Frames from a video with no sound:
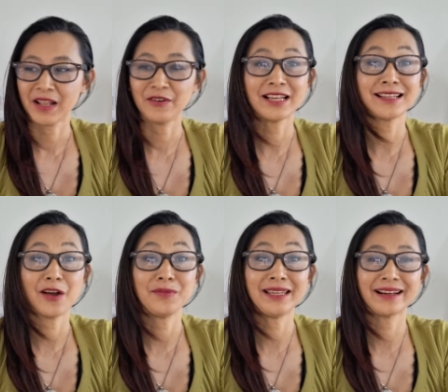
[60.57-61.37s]
แล้วน้าสา
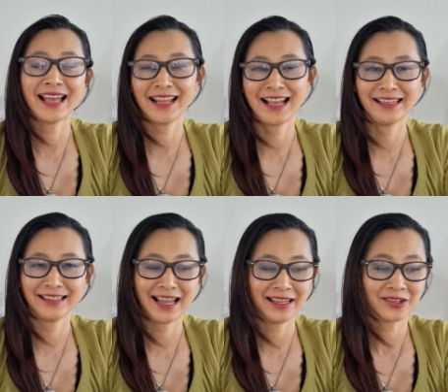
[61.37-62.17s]
วมีร้านอาหาร
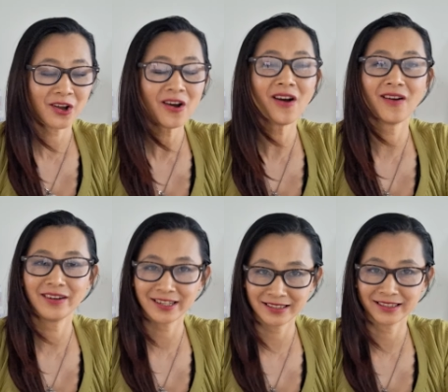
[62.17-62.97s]
ไทยก็
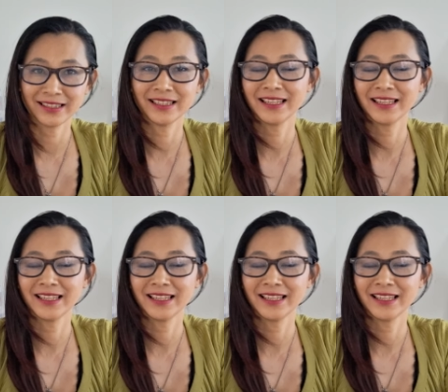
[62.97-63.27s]
เลย